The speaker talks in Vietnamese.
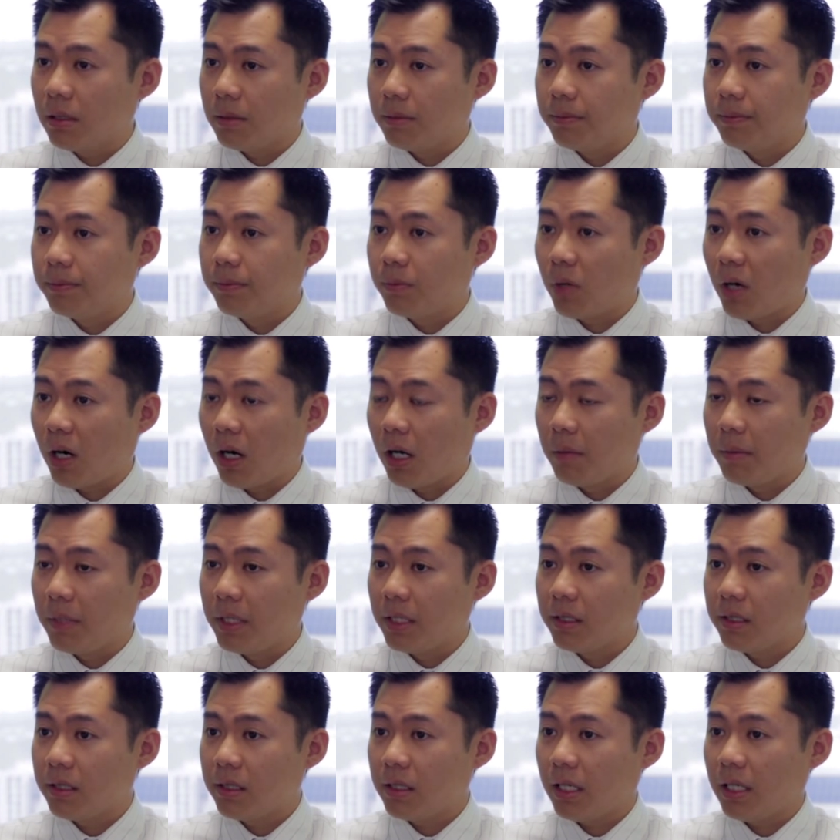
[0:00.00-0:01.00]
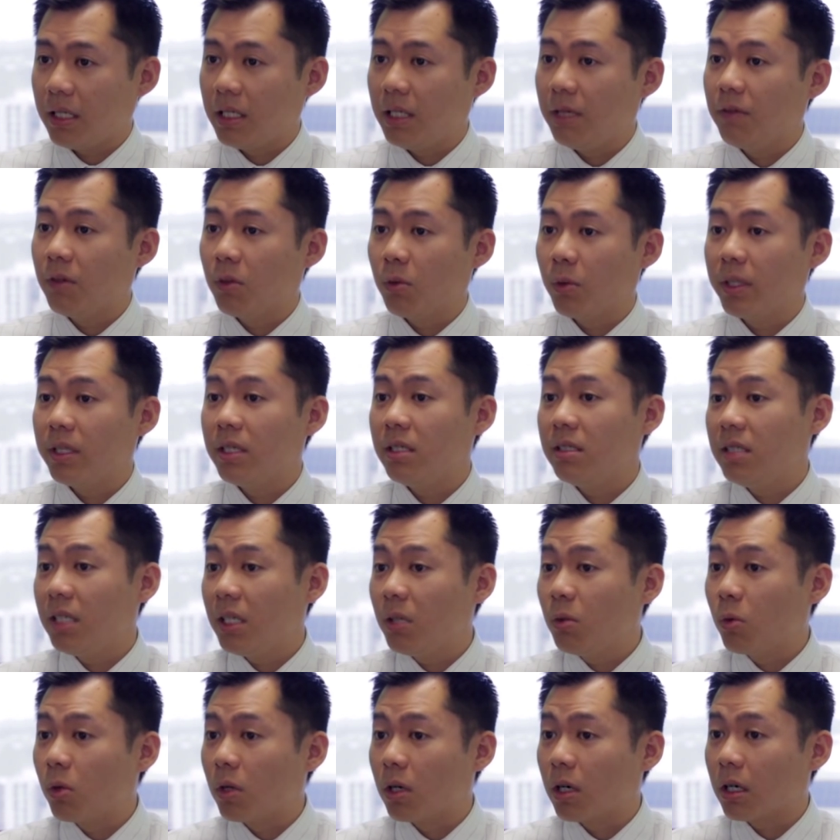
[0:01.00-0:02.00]
Và khi họ làm việc, đôi khi họ
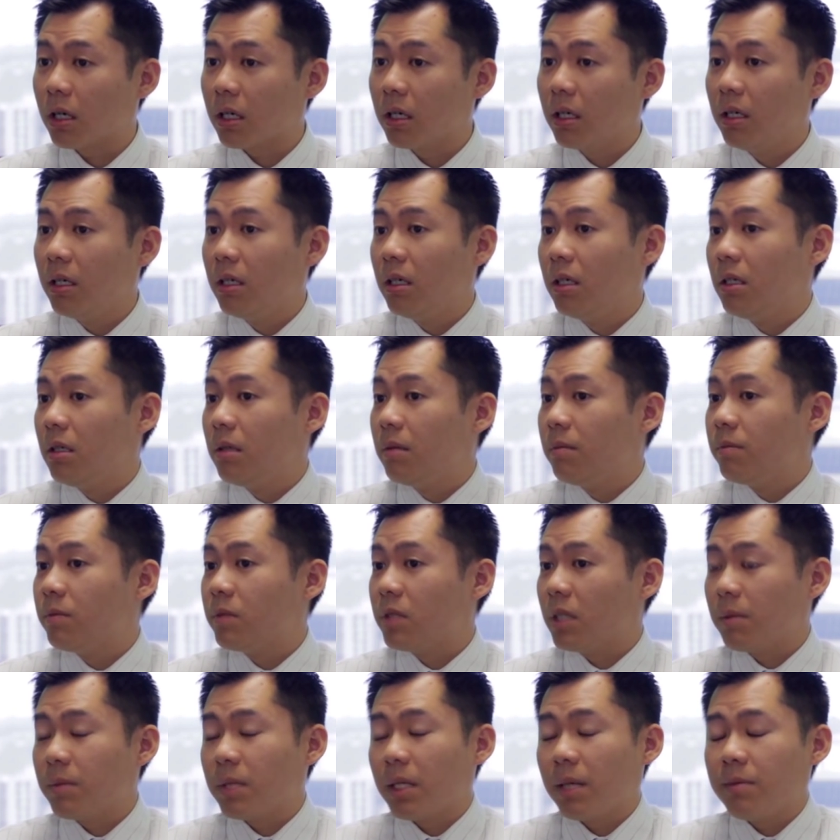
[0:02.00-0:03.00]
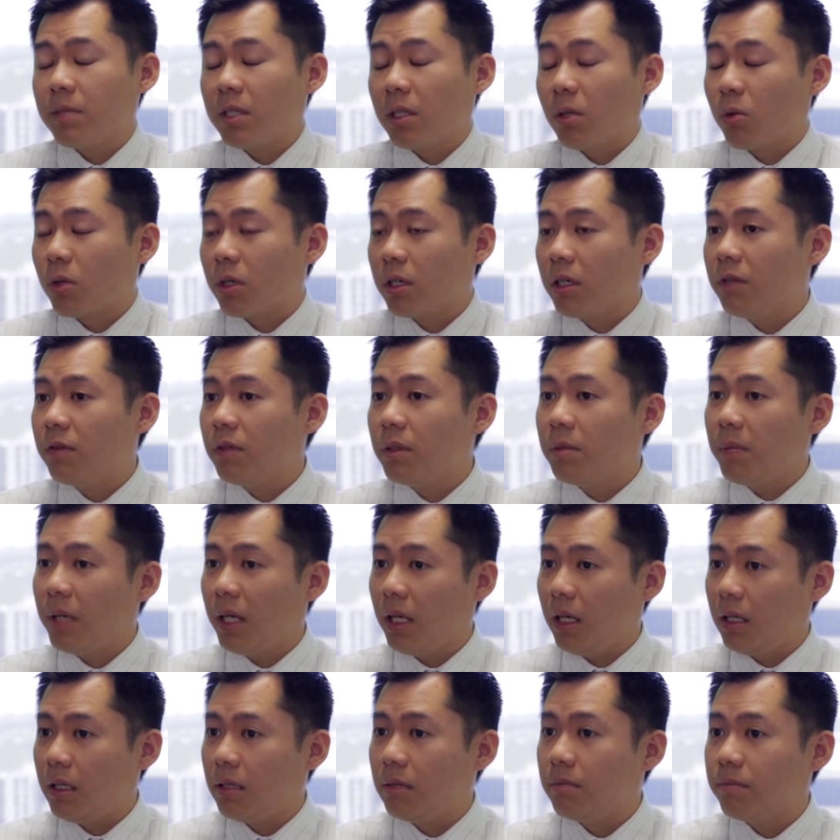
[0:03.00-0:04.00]
không được trả lương, vì thế người ta
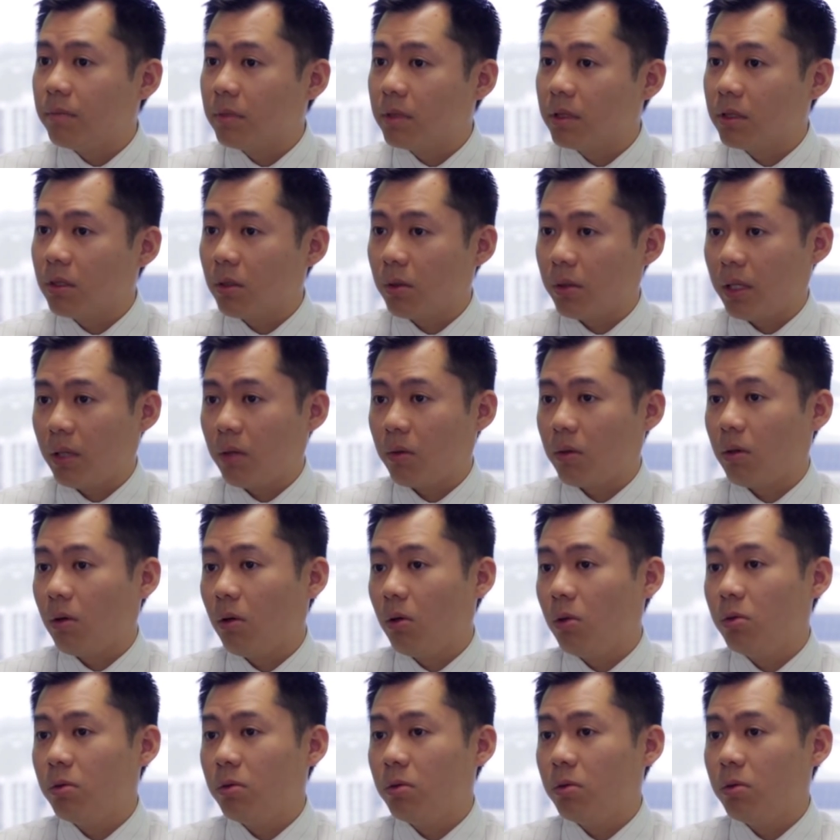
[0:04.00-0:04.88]
nợ tiền lương của họ.